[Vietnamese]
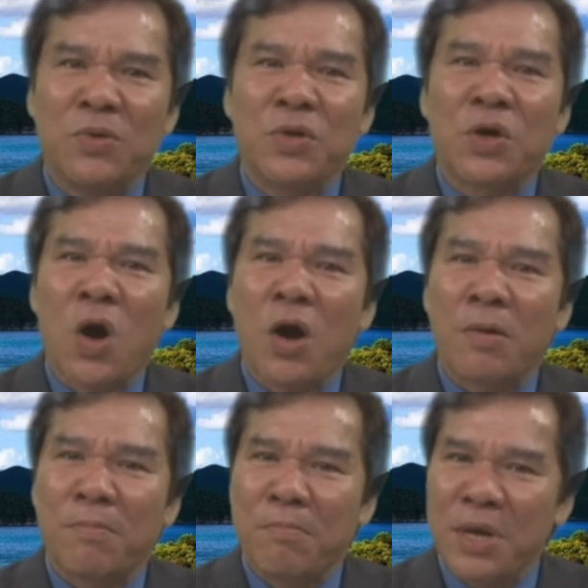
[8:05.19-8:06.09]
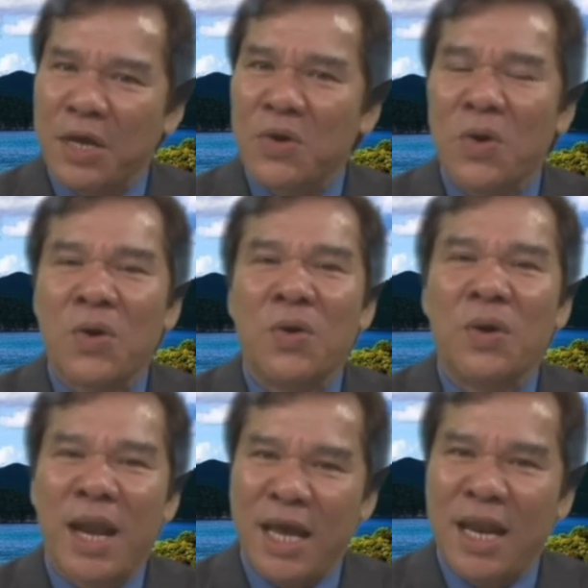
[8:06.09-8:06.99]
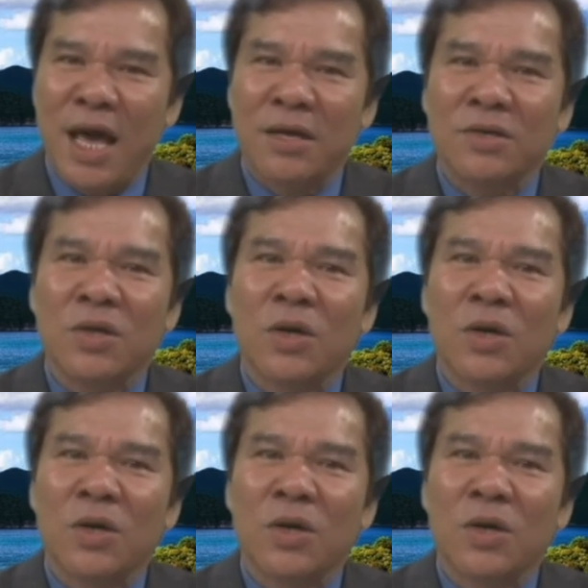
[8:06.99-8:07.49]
nuôi con biển hồ lai láng,